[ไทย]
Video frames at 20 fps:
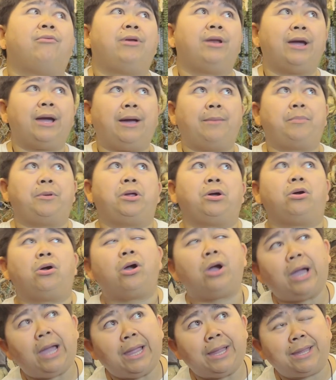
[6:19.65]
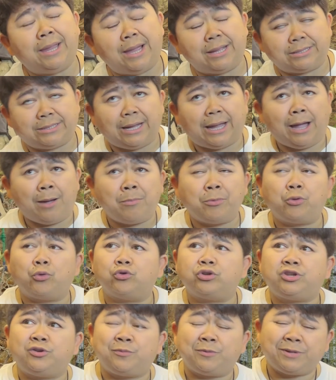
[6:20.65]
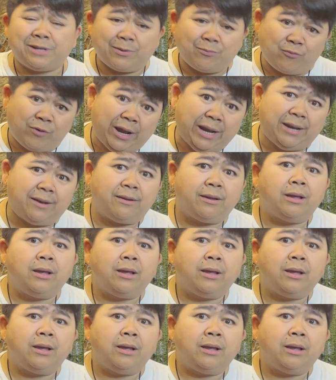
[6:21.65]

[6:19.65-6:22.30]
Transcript: นะครับแล้วก็ใครอยากจะเข้ามาดูชีวิตประจำวัน